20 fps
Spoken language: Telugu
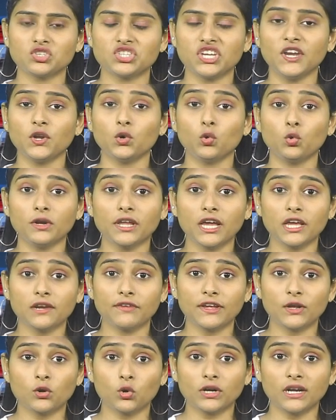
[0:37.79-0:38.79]
నుంచే నూట
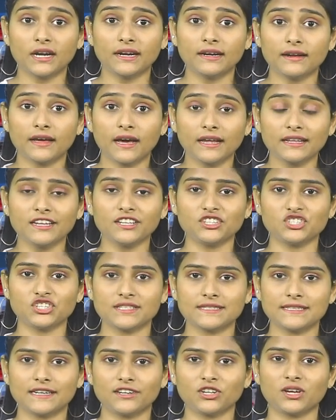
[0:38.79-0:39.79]
ఇరవై కోట్ల టార్గెట్
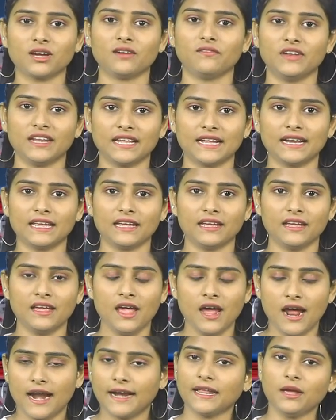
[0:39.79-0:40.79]
చేసినట్టుగా వినికిడి
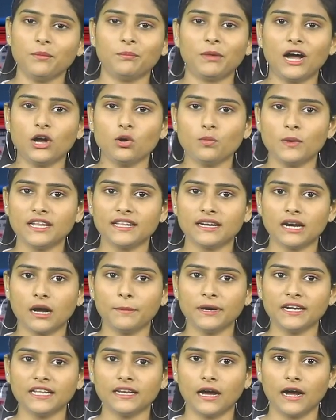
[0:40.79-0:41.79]
అంటే బాహుబలి
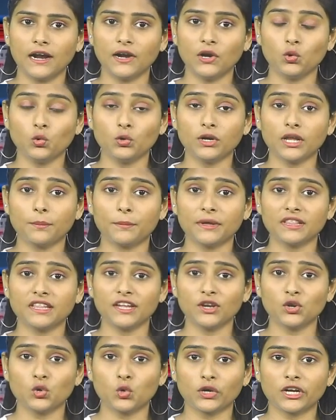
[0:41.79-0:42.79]
రాబట్టిన నూట
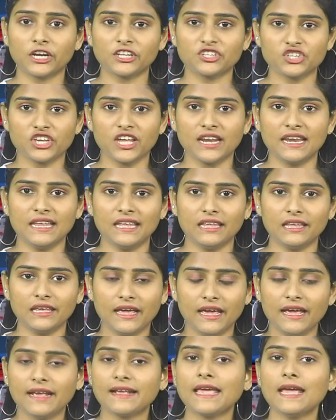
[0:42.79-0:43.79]
పదిహేను కోట్ల షేర్ని
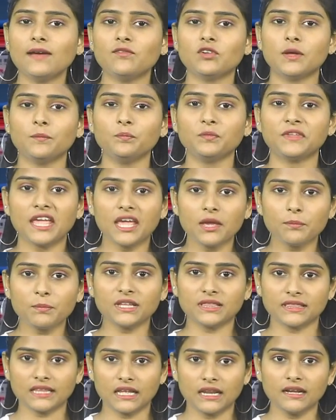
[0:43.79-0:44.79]
కేవలం
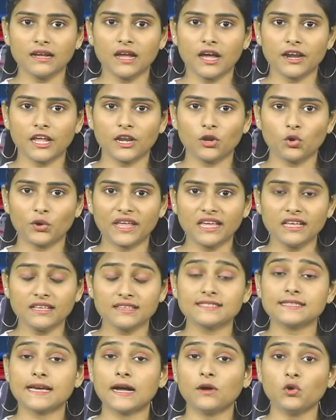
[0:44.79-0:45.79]
ఏపీ తెలంగాణలోనే
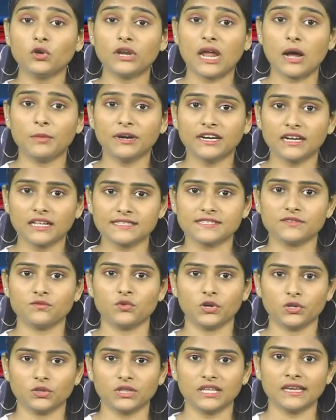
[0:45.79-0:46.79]
సాహో రాబట్టాల్సి
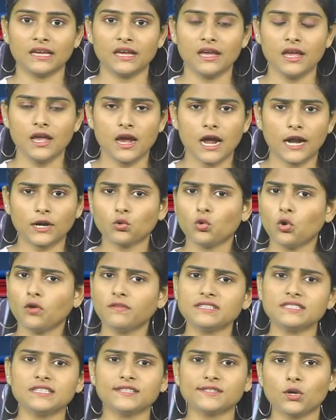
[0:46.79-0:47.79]
ఉంటుంది అటు
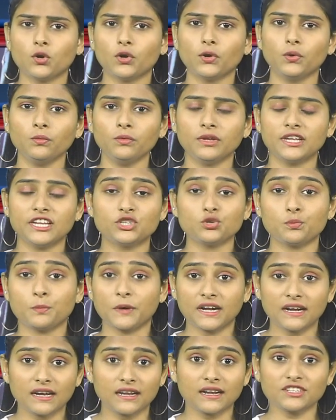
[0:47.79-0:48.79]
ఓవర్సీస్లోనూ ఇటు
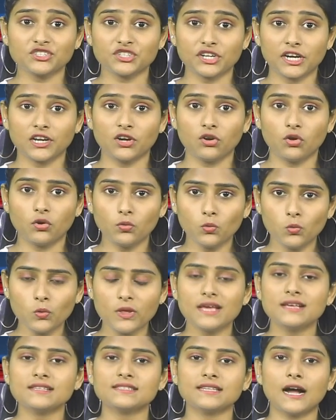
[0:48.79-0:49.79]
పక్క రాష్ట్రాలలోనూ
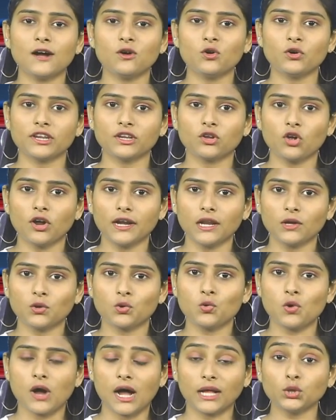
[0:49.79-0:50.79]
సాహో
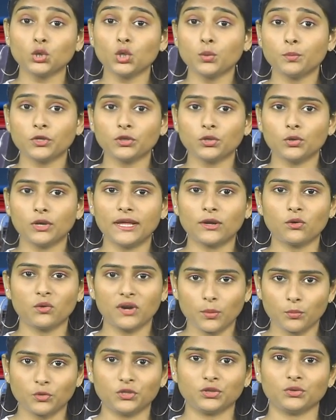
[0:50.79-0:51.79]
రికార్డులకు అంతుపంతు
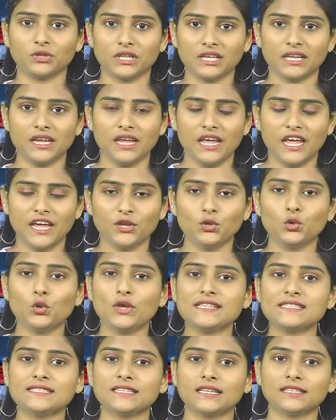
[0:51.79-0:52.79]
లేకుండా పోతుంది
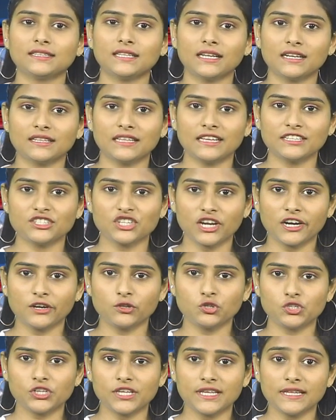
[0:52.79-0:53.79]
యుఎస్ తదితర దేశాల
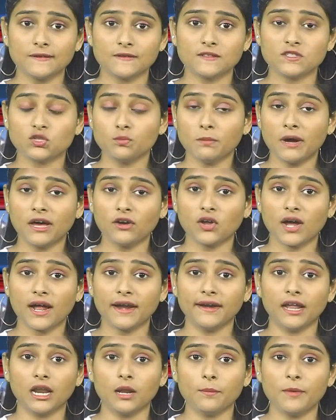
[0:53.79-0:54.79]
నుంచి సుమారుగా
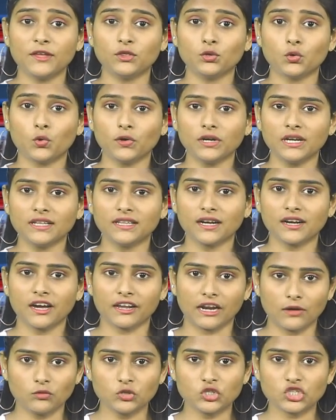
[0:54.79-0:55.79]
నలభై ఐదు కోట్ల దాకా
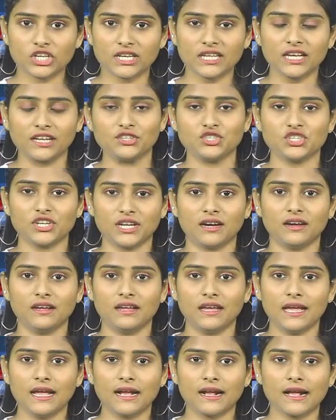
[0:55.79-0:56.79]
రావచ్చని అంచనా
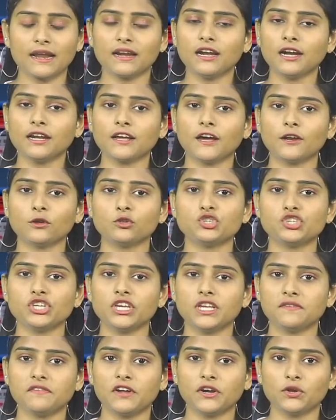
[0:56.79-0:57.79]
కర్ణాటక నుంచి
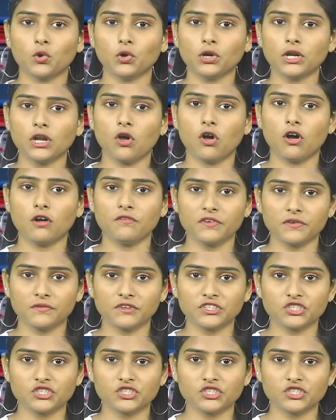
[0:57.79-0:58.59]
ఇరవై ఏడు కోట్ల ఆఫర్